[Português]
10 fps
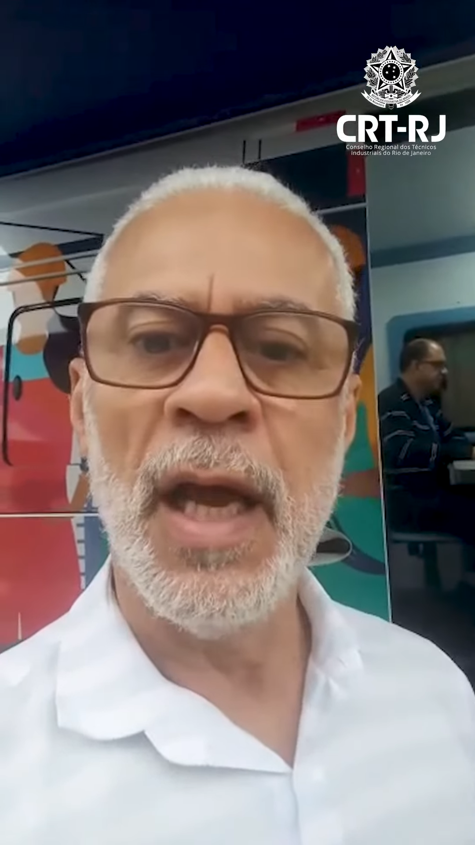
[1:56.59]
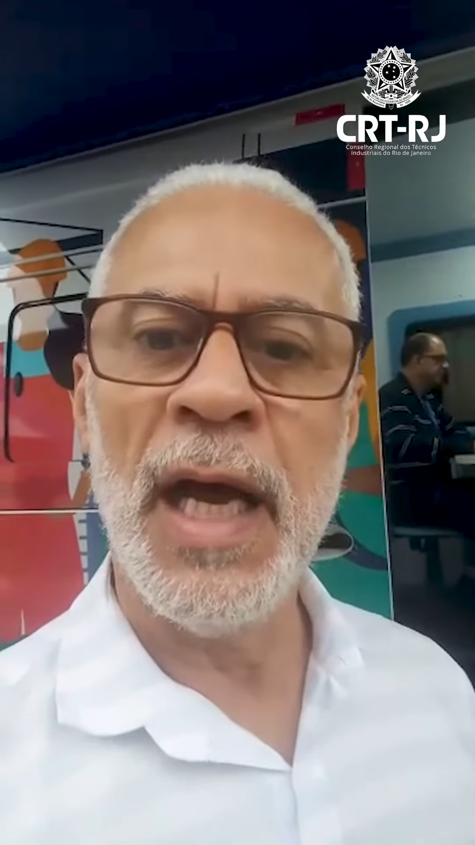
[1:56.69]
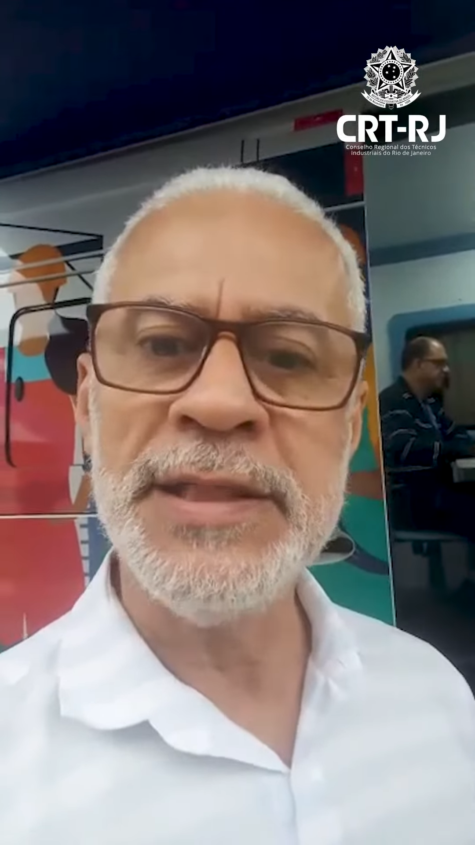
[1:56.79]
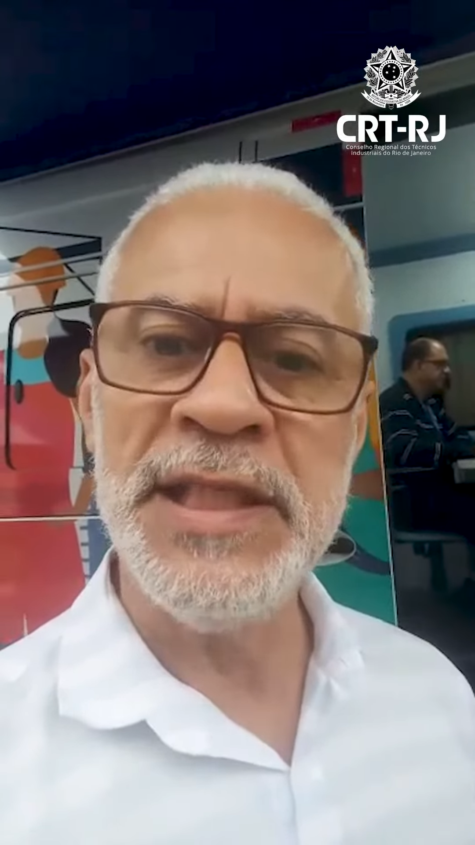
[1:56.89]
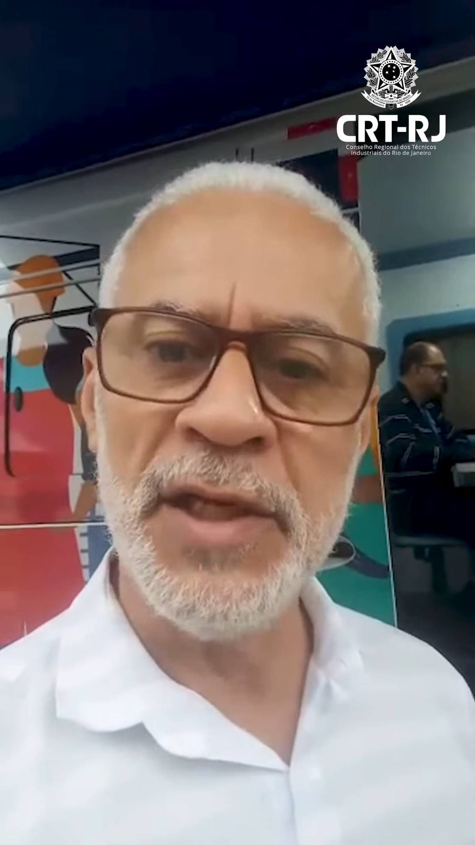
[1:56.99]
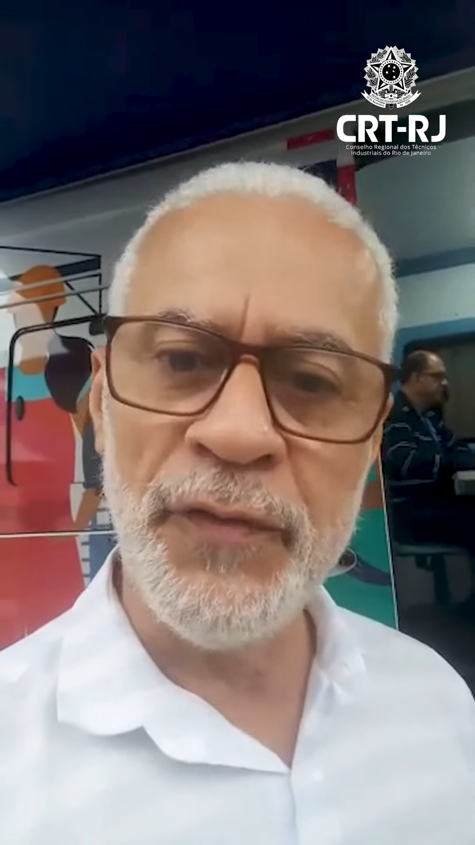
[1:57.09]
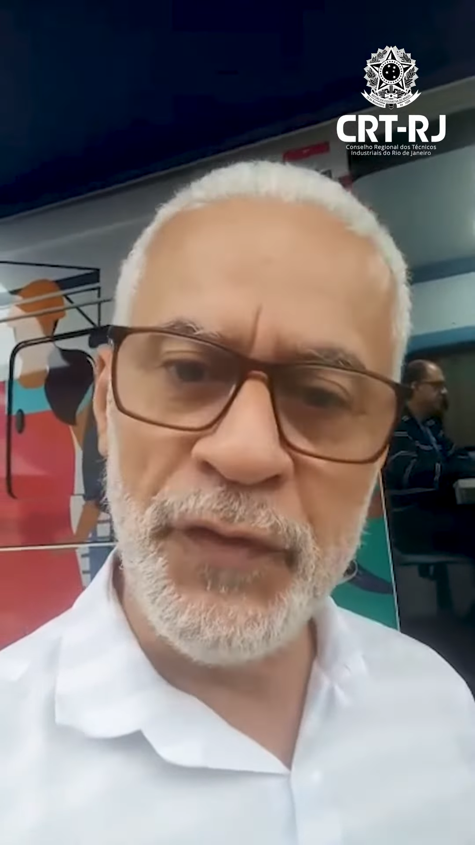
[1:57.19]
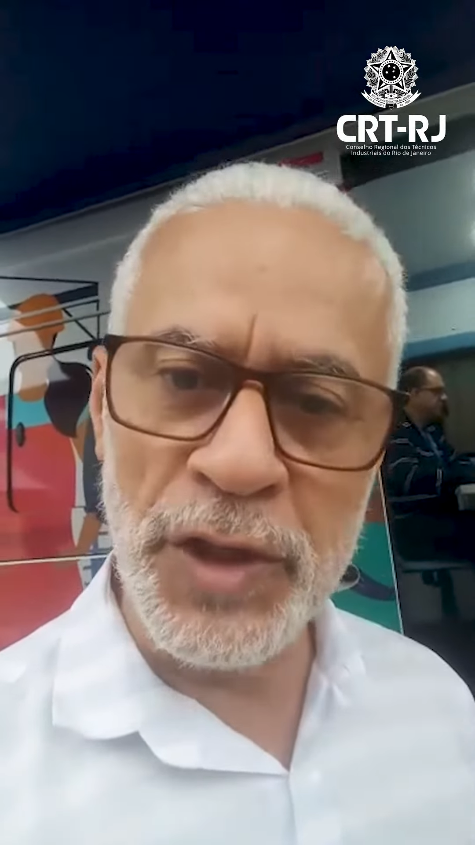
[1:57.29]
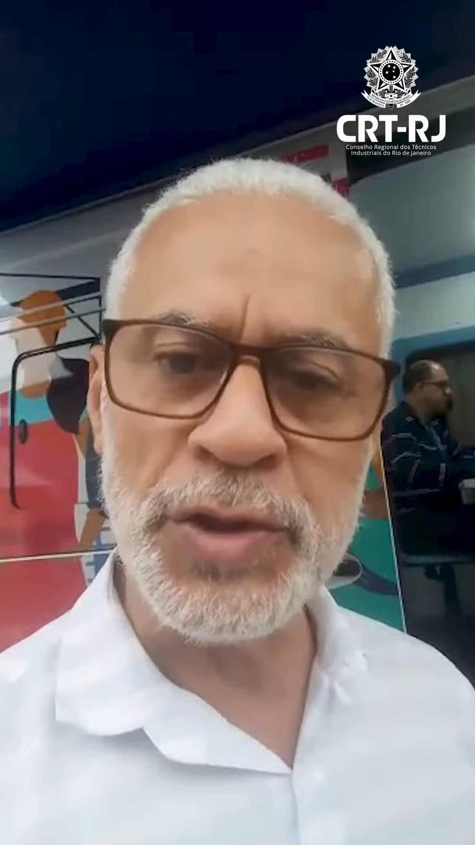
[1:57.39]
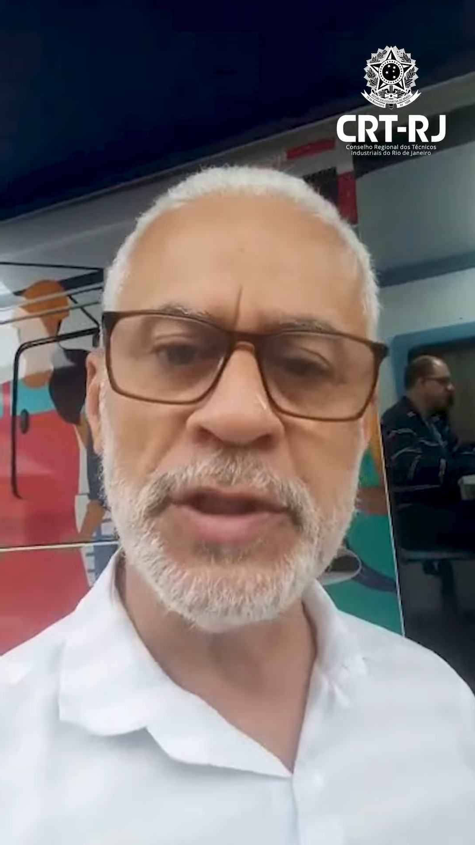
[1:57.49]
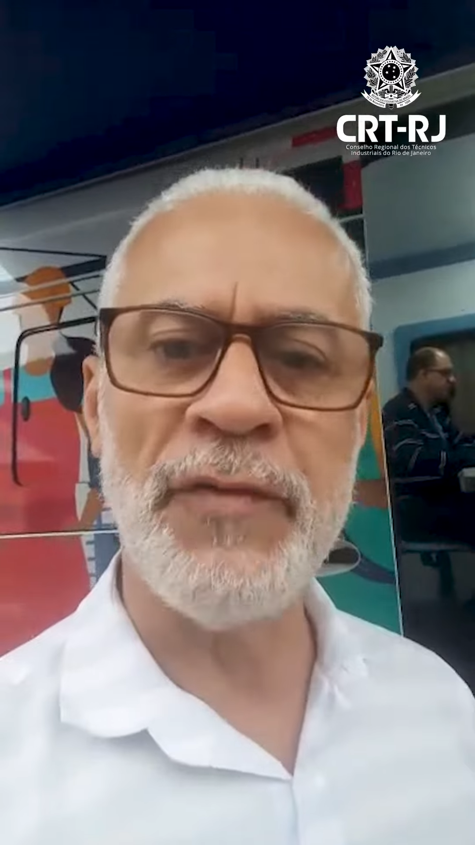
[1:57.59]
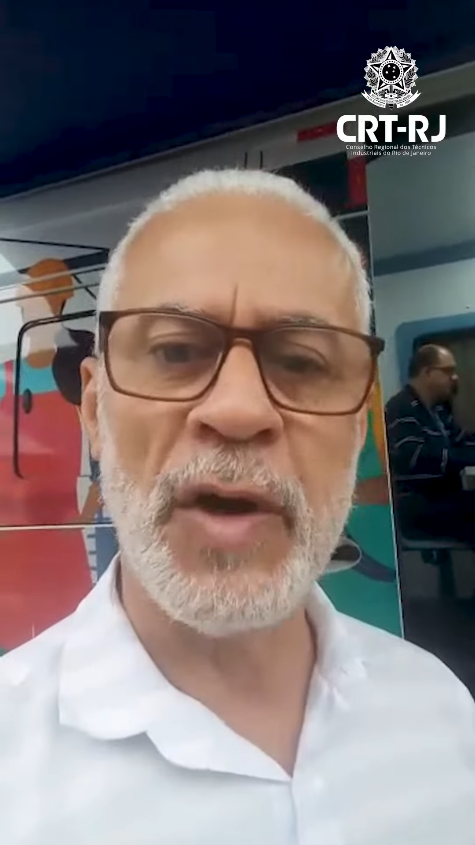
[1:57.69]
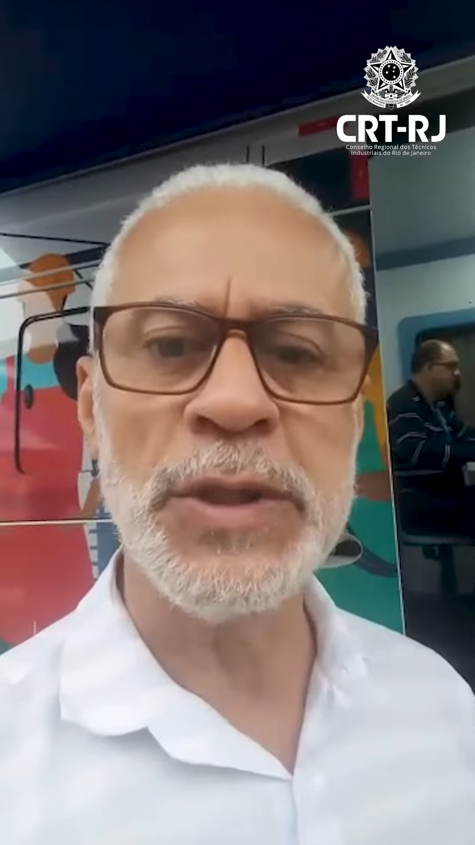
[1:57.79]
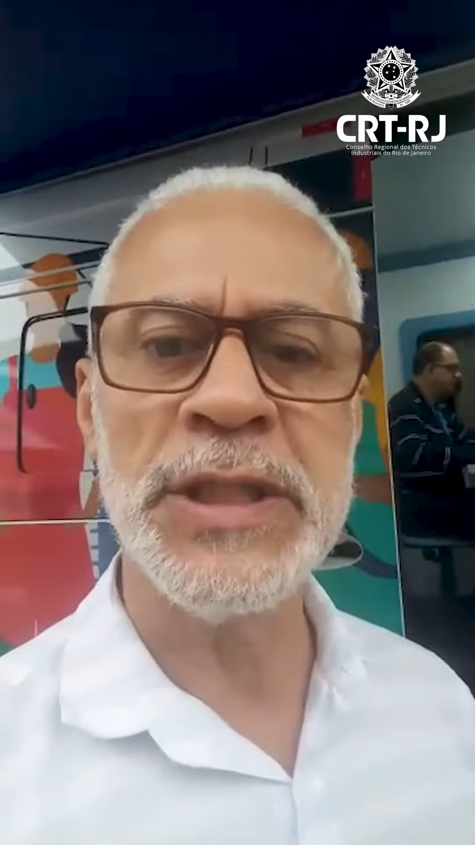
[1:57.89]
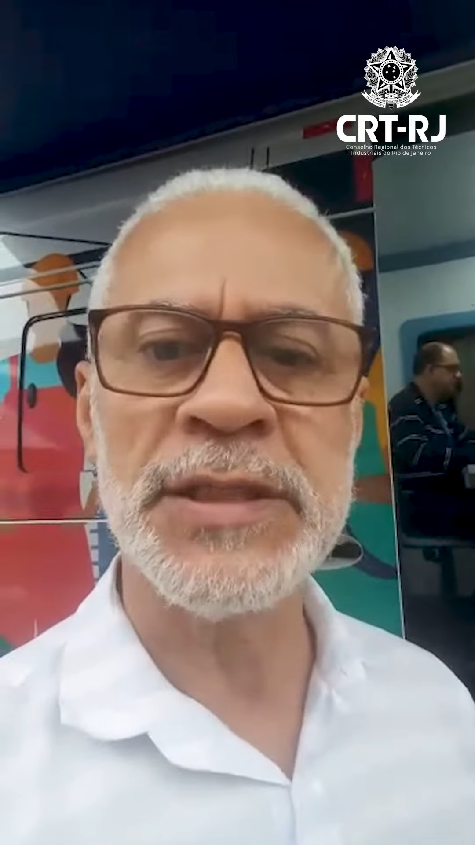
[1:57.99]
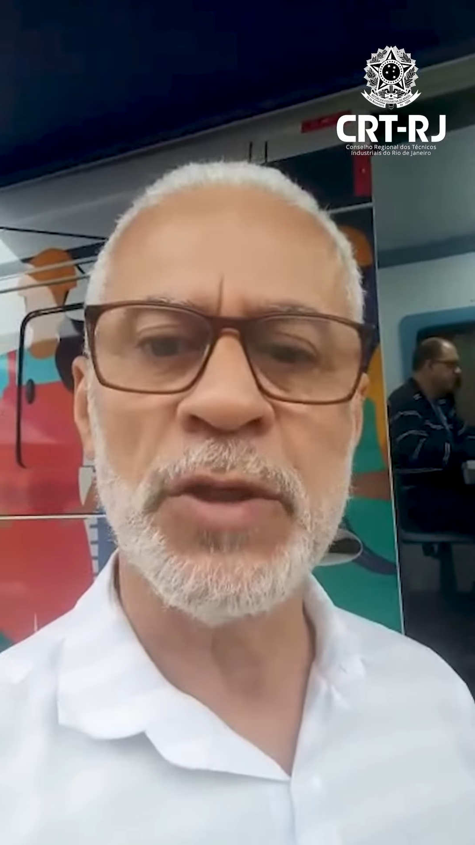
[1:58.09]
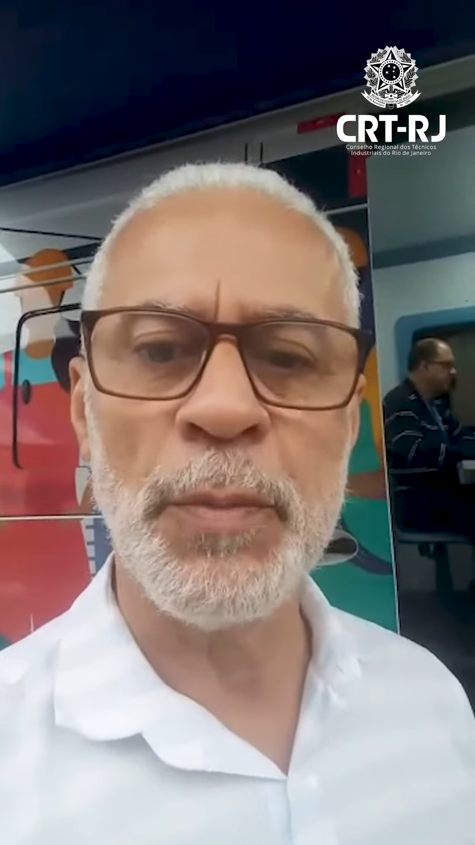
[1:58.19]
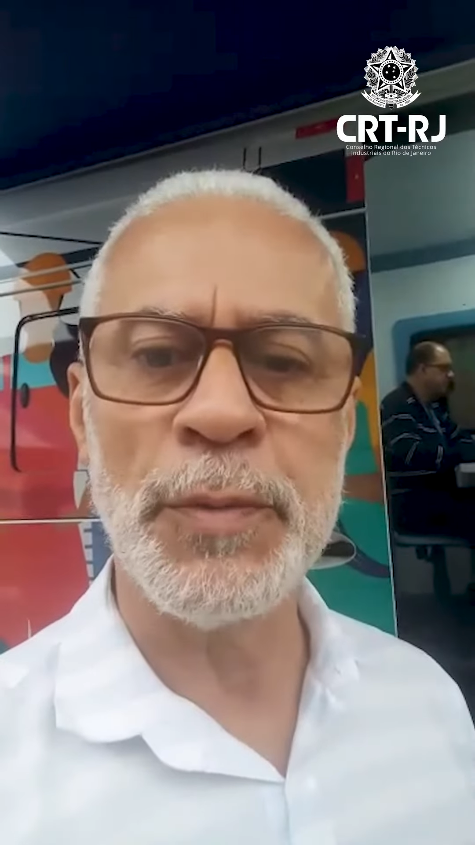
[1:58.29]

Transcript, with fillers: a serviço da valorização